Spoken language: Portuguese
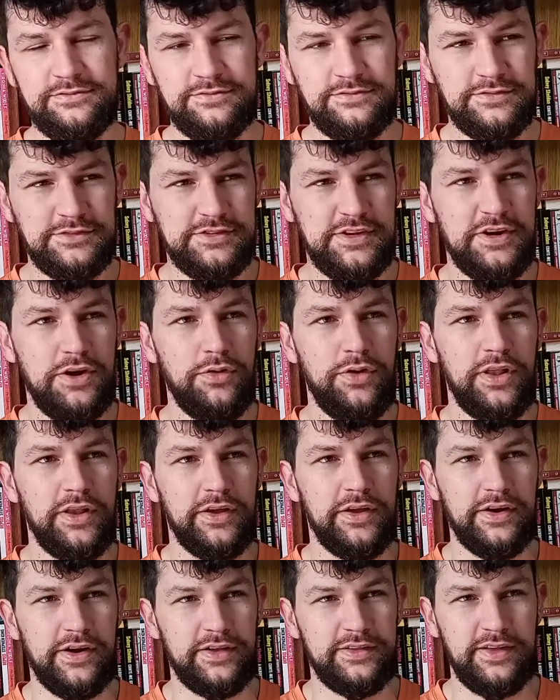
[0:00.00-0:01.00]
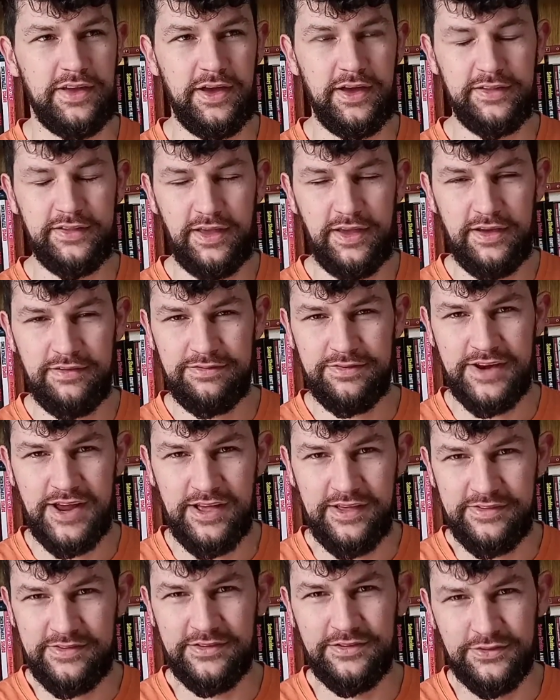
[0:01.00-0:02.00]
serial killer. Até tem a
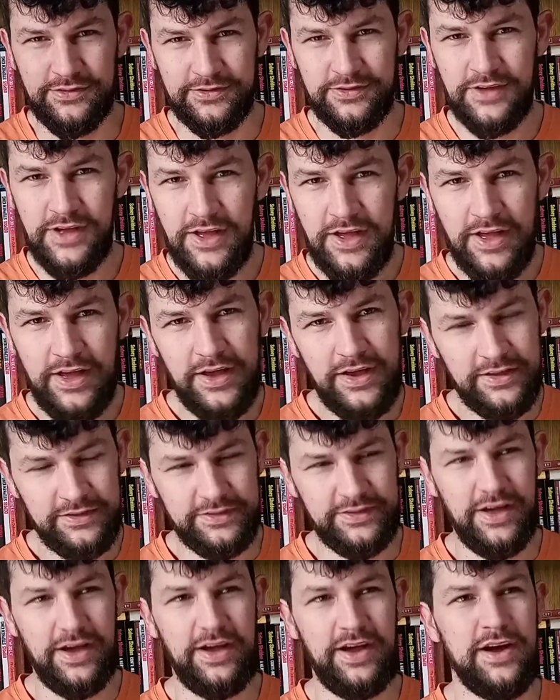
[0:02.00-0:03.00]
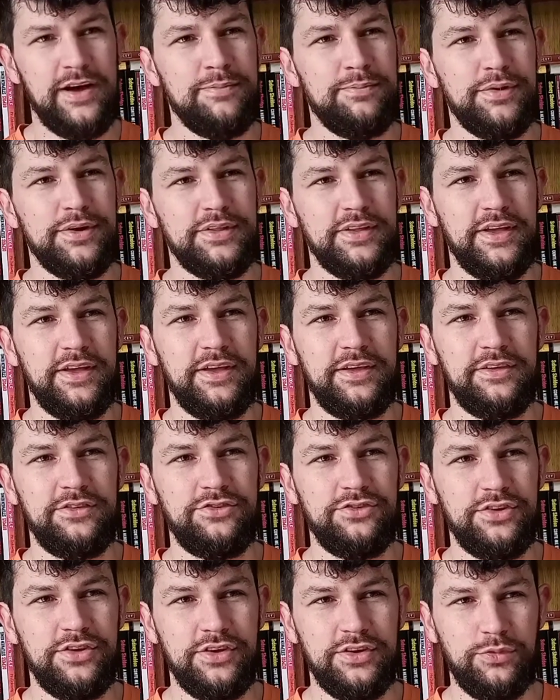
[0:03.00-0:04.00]
frase no, na capa, né?
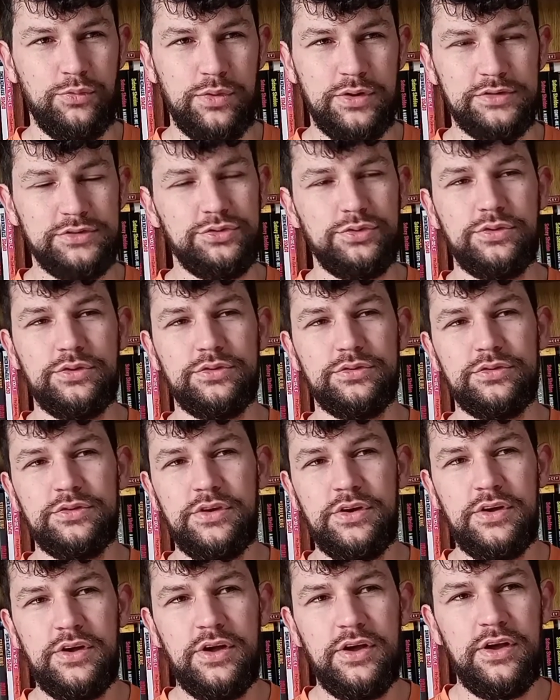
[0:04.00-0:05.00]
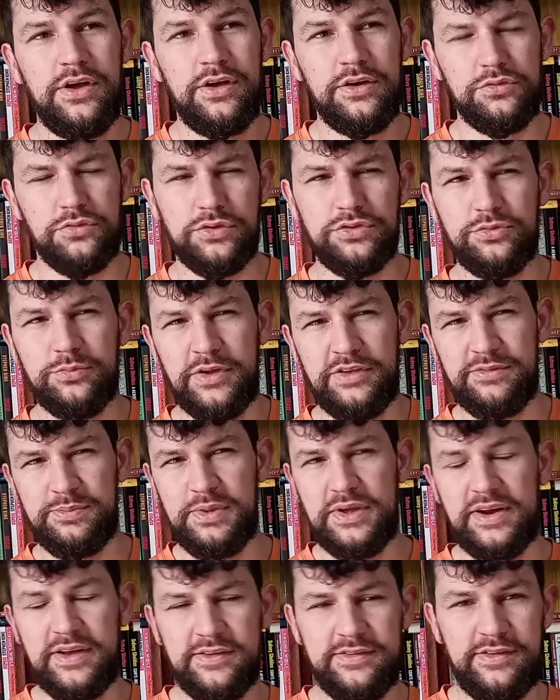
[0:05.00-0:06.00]
De quando, quando uma
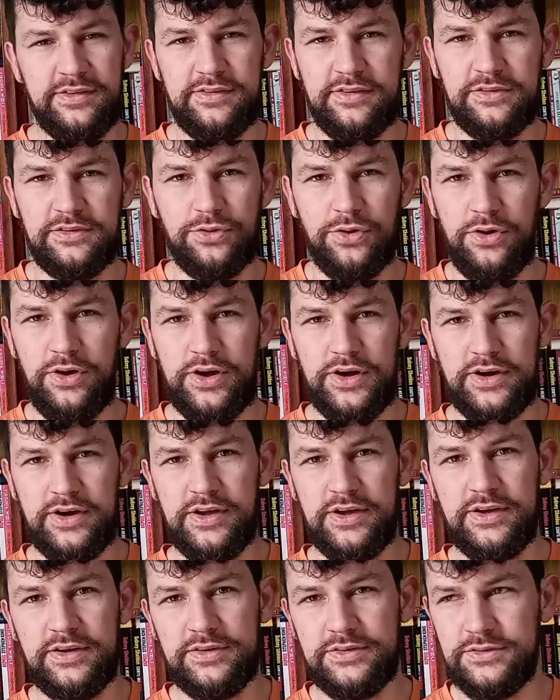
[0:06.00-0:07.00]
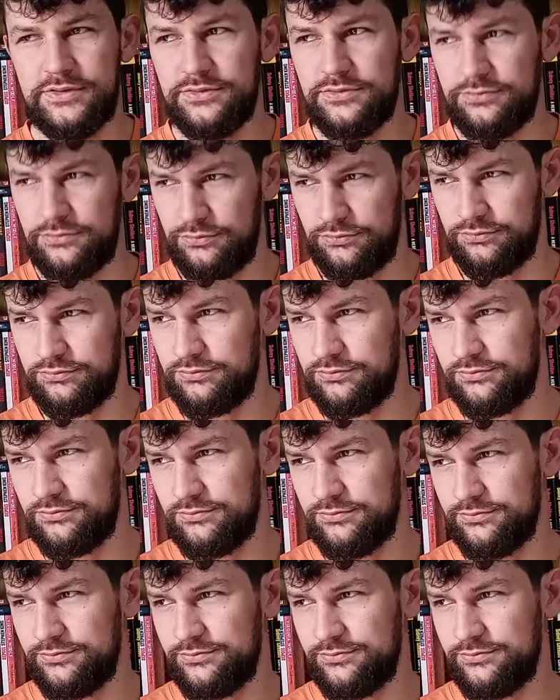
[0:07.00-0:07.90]
esperança se torna um